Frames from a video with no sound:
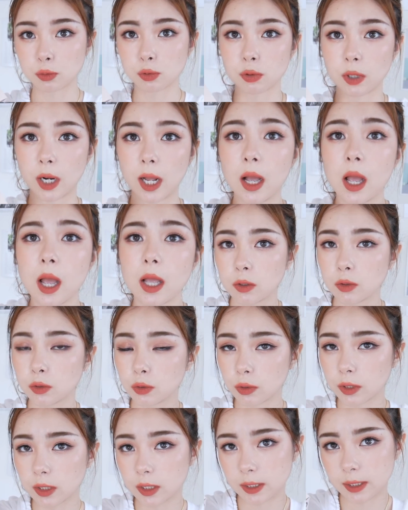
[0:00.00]
去了。如
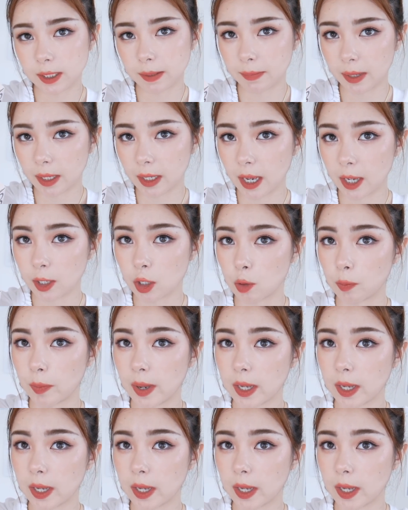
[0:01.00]
果你在 Mecca 有